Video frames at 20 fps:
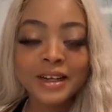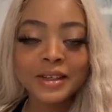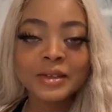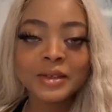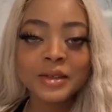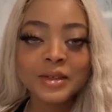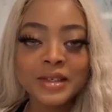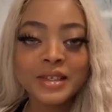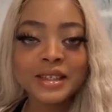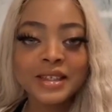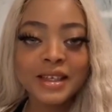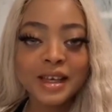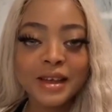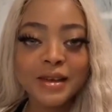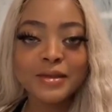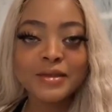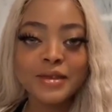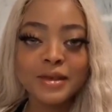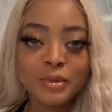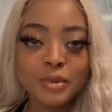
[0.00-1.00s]
être
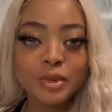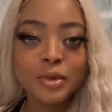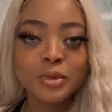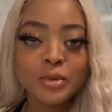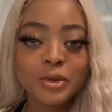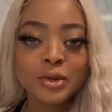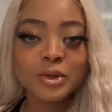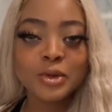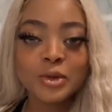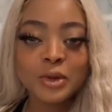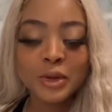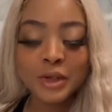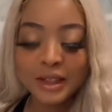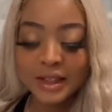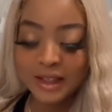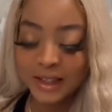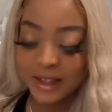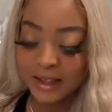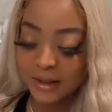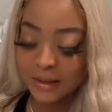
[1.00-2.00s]
servi pour mon story
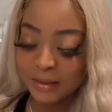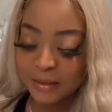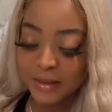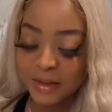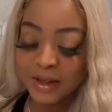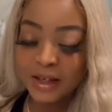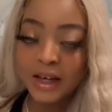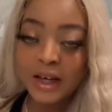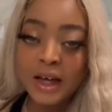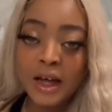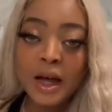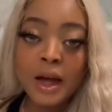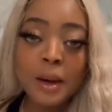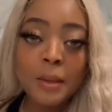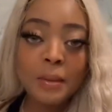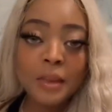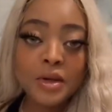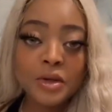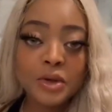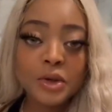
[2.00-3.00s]
time.
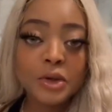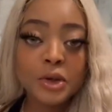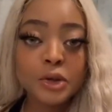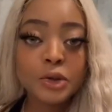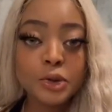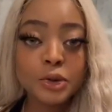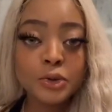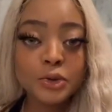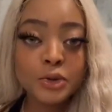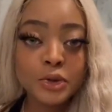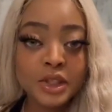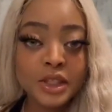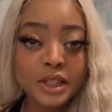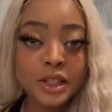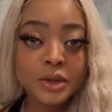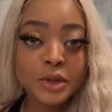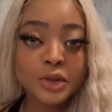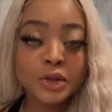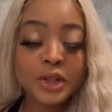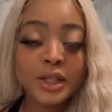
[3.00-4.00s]
Parce que quand je vous dis
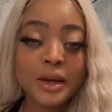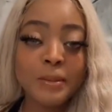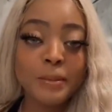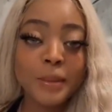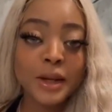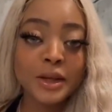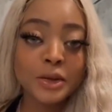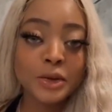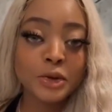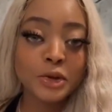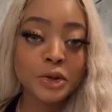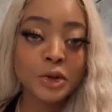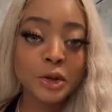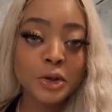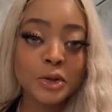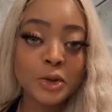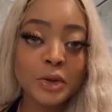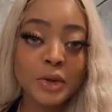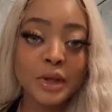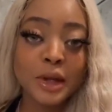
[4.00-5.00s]
que je n'ai pas de
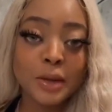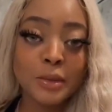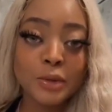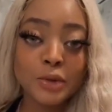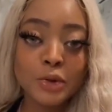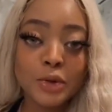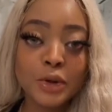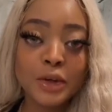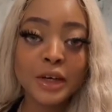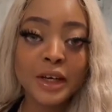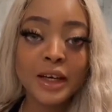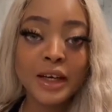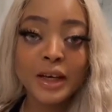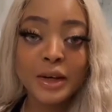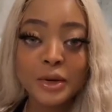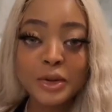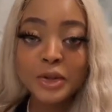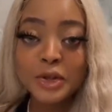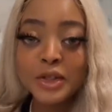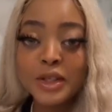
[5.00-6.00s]
chance en amour et
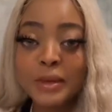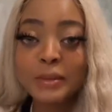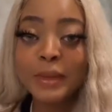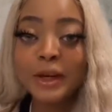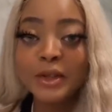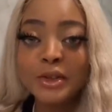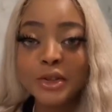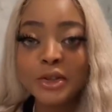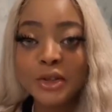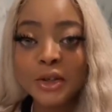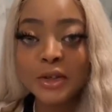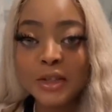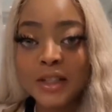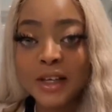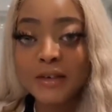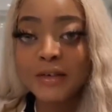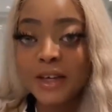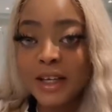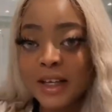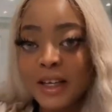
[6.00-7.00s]
que je n'ai pas de chance
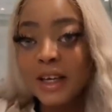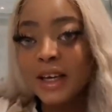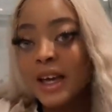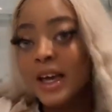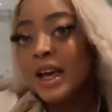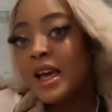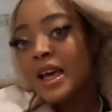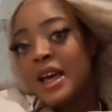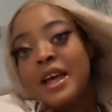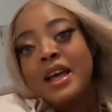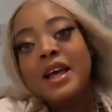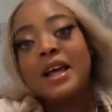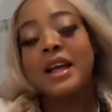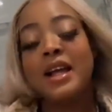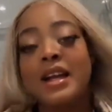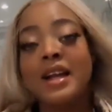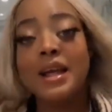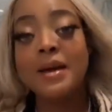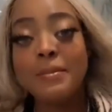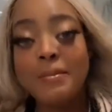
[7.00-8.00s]
avec
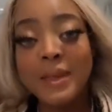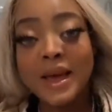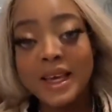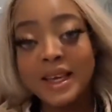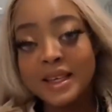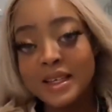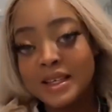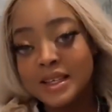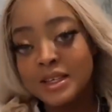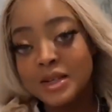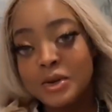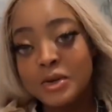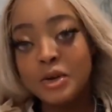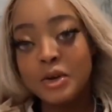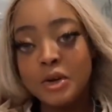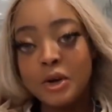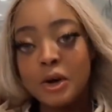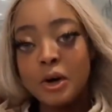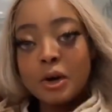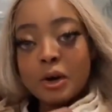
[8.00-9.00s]
les mecs ici
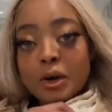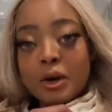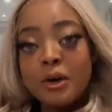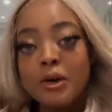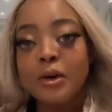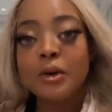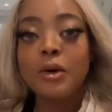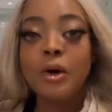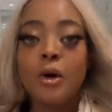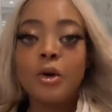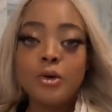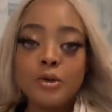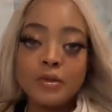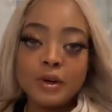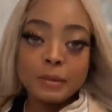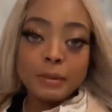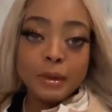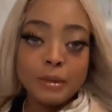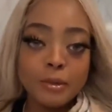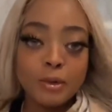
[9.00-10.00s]
dehors, on ne va
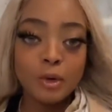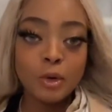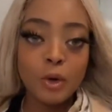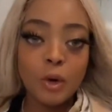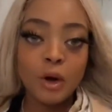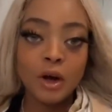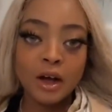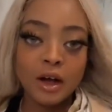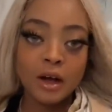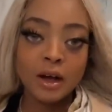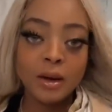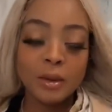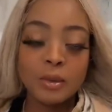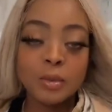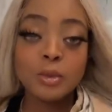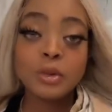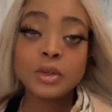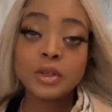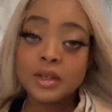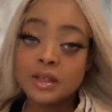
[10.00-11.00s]
pas me croire
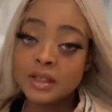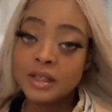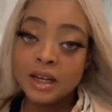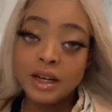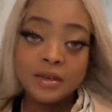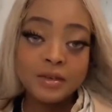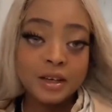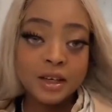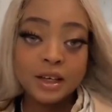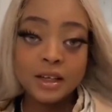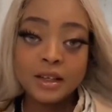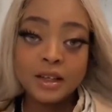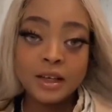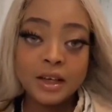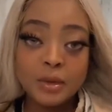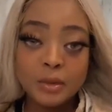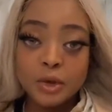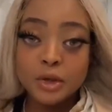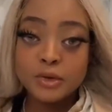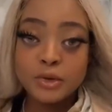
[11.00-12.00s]
c'est la vérité,
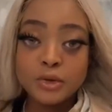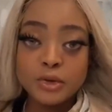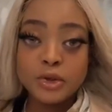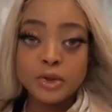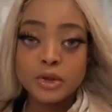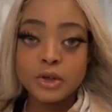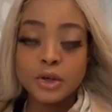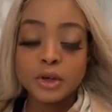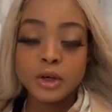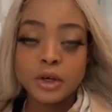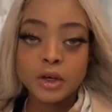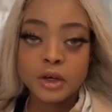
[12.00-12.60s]
hein, moi je vous jure.